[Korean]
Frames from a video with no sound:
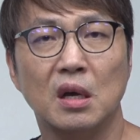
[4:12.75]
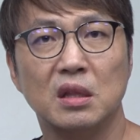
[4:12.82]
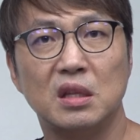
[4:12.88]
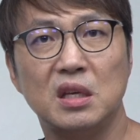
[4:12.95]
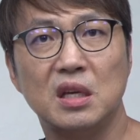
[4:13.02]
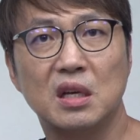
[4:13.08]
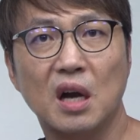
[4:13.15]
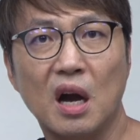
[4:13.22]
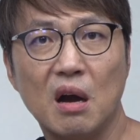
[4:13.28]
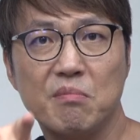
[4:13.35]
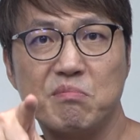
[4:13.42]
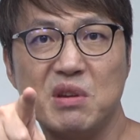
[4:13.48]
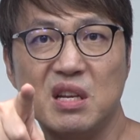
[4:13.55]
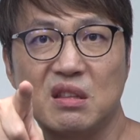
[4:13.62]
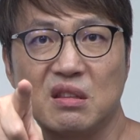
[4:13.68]
네가
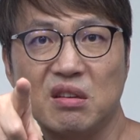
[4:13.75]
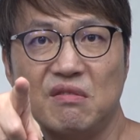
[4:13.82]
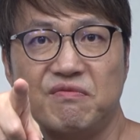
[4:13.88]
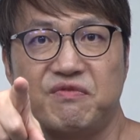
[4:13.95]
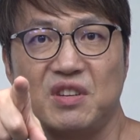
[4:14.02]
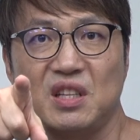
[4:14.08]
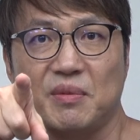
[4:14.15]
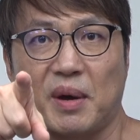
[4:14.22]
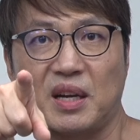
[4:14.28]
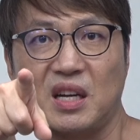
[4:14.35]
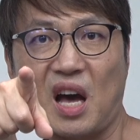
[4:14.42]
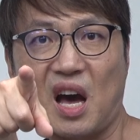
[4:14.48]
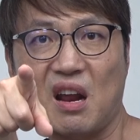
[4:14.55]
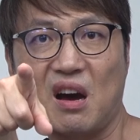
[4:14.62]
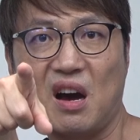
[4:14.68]
밀턴 프리드먼을
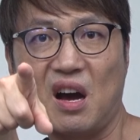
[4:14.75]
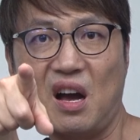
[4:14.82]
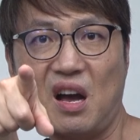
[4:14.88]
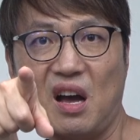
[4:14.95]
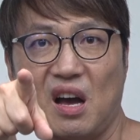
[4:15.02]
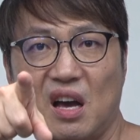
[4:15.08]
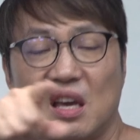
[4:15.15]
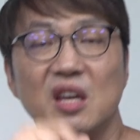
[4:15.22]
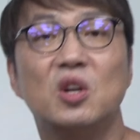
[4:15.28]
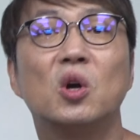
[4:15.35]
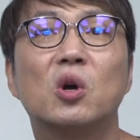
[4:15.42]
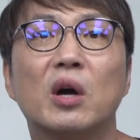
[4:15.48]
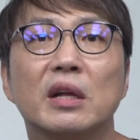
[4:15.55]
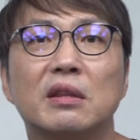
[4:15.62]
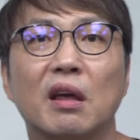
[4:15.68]
알아? 이럴
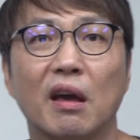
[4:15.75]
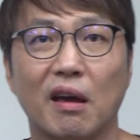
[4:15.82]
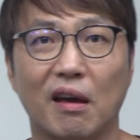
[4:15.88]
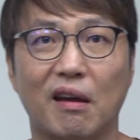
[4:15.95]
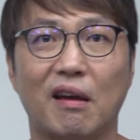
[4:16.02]
것 같아.